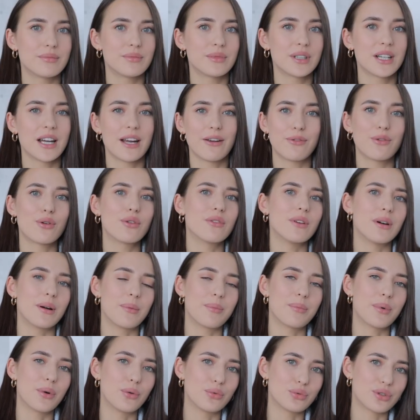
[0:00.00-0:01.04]
кайфово
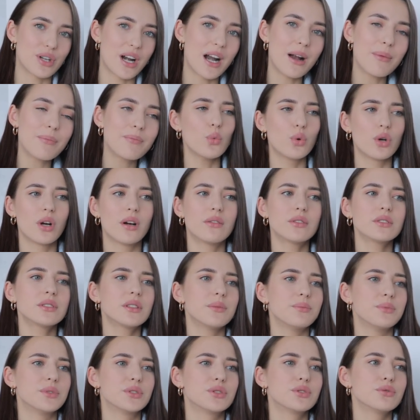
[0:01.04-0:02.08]
по утрам, у
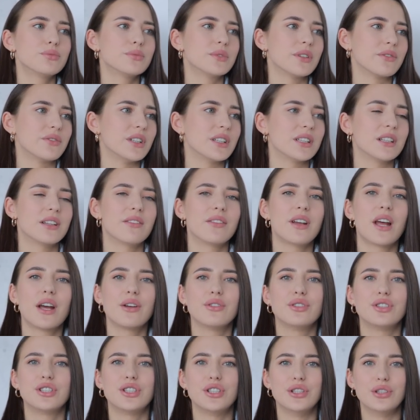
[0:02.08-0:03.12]
кого-то безумно
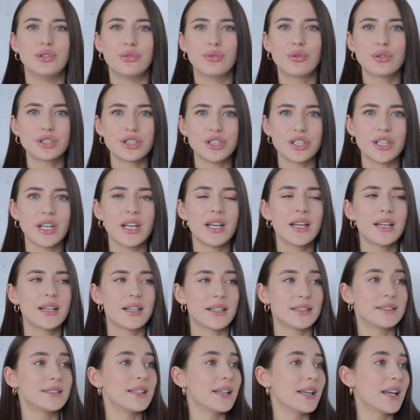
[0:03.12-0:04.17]
вдохновляющие ночи,
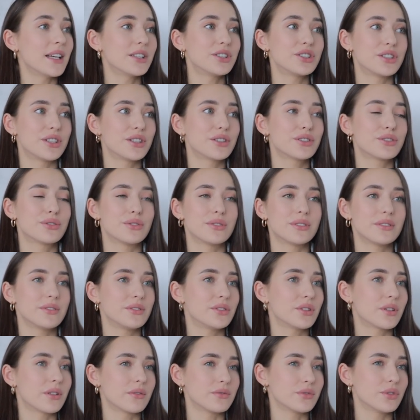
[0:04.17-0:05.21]
хотя я считаю, что это
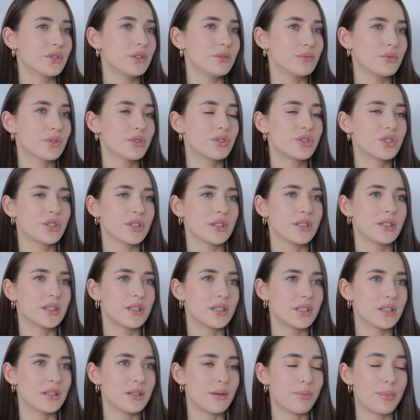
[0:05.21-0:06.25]
все равно
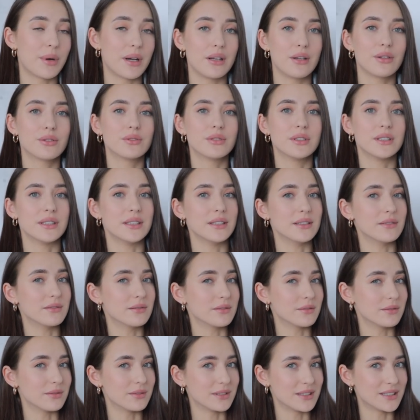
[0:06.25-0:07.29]
немножечко определенный
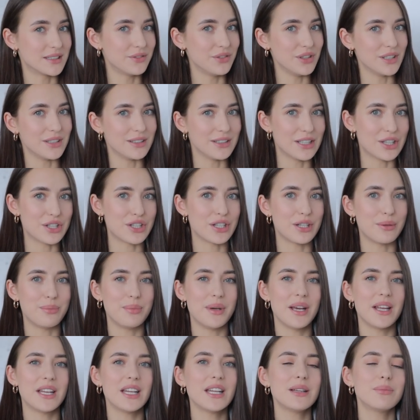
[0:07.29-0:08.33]
сдвиг наших
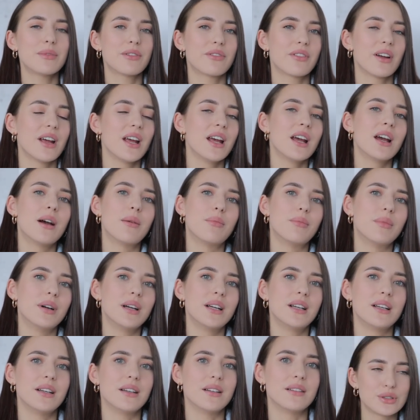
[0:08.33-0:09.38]
биоритмов.
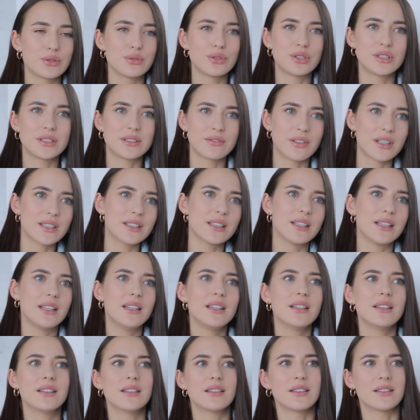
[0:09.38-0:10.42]
Мы существа
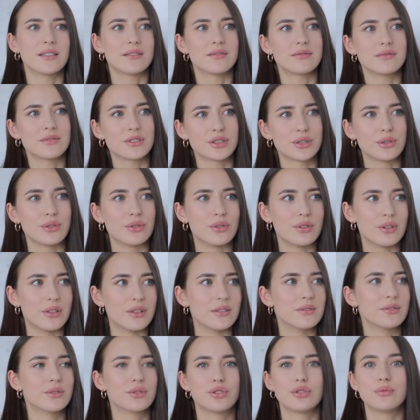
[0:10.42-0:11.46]
такие
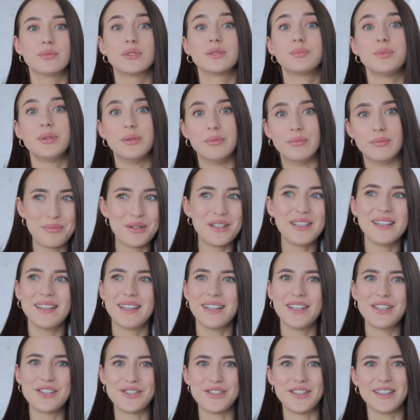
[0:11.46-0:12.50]
что ночью мы спим. Мы не
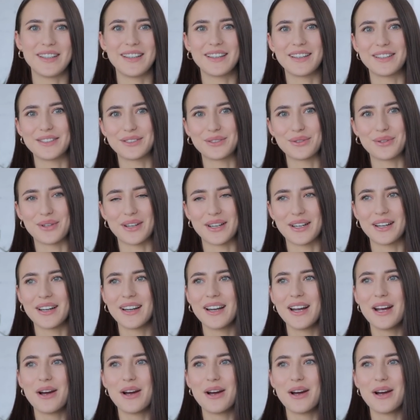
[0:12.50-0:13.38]
хищники, которые